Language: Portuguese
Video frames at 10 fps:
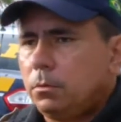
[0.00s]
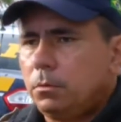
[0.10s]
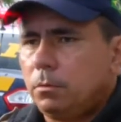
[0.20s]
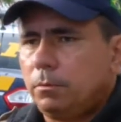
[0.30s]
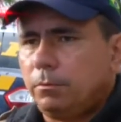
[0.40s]

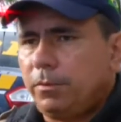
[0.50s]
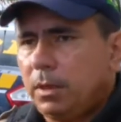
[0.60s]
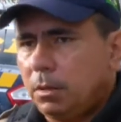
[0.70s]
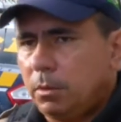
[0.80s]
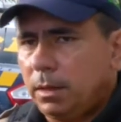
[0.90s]
Um
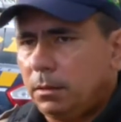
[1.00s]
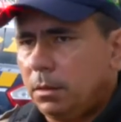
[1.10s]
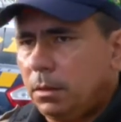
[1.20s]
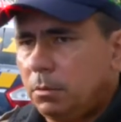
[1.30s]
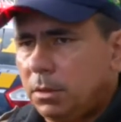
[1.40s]
veículo
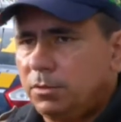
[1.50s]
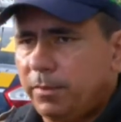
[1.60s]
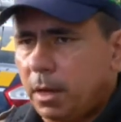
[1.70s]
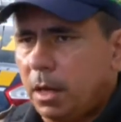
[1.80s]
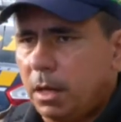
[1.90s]
ainda não
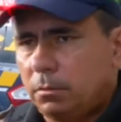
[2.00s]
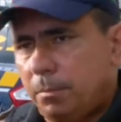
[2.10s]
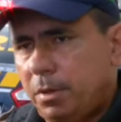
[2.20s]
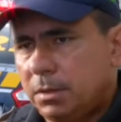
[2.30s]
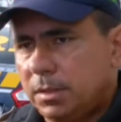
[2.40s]

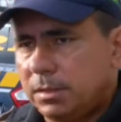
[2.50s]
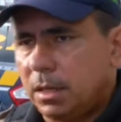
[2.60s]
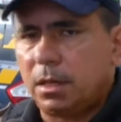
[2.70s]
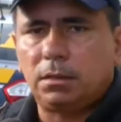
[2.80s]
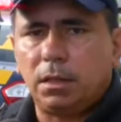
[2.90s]
identificado, apenas
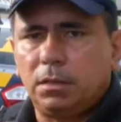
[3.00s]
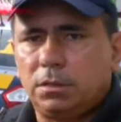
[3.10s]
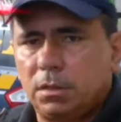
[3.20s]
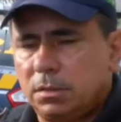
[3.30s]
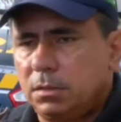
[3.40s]
as
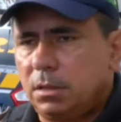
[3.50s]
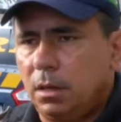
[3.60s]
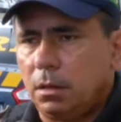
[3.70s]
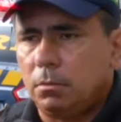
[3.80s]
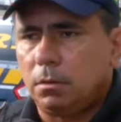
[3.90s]
características de
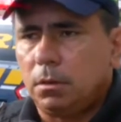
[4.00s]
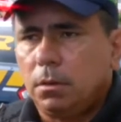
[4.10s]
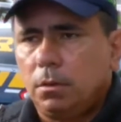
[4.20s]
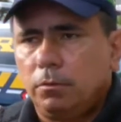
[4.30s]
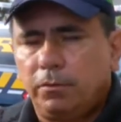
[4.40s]
que é
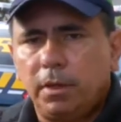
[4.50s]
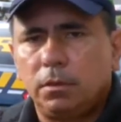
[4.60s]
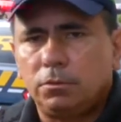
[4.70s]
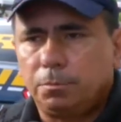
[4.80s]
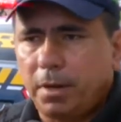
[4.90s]
um
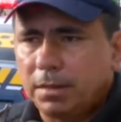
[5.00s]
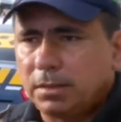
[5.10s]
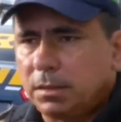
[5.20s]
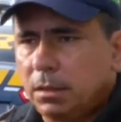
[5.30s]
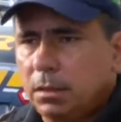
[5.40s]
veículo de
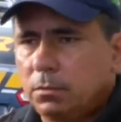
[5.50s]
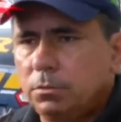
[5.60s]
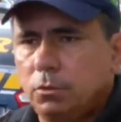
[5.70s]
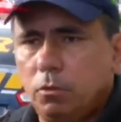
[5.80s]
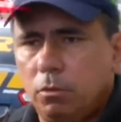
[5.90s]

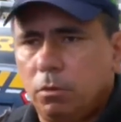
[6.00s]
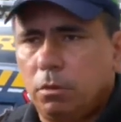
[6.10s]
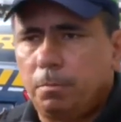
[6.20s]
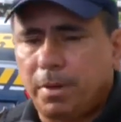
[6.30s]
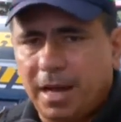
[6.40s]
passeio de
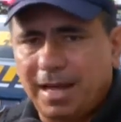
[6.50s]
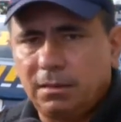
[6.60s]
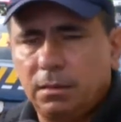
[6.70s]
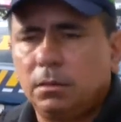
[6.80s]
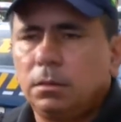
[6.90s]
cor
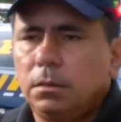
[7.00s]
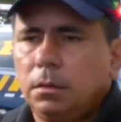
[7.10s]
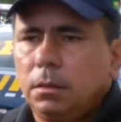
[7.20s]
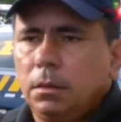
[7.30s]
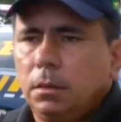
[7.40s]
prata
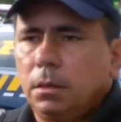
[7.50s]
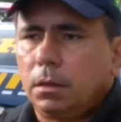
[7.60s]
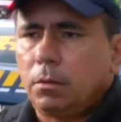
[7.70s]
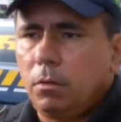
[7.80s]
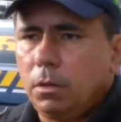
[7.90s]

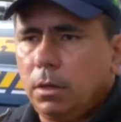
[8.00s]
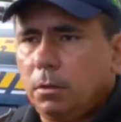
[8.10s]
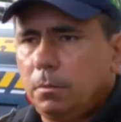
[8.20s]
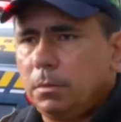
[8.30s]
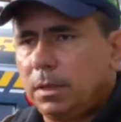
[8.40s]
é,
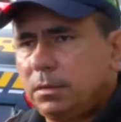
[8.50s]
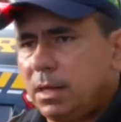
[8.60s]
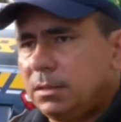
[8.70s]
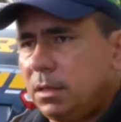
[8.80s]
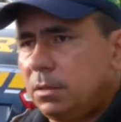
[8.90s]
colheu na
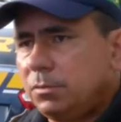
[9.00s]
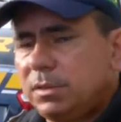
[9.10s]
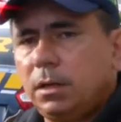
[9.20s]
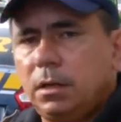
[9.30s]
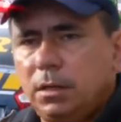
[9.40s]
traseira um
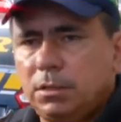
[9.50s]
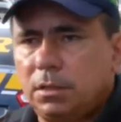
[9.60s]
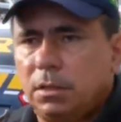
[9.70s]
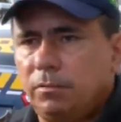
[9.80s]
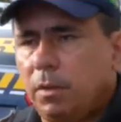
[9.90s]

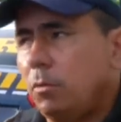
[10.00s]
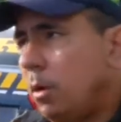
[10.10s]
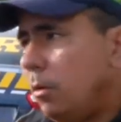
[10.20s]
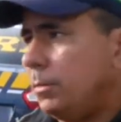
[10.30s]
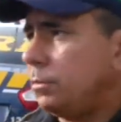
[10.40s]
ciclista que
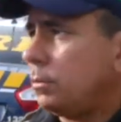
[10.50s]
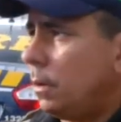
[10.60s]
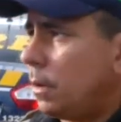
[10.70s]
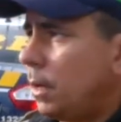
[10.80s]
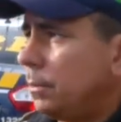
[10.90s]
veio a óbito
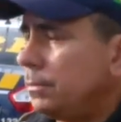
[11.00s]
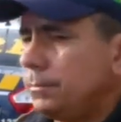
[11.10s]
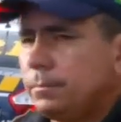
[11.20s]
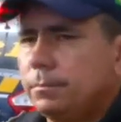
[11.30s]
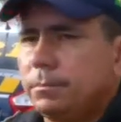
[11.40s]
no local.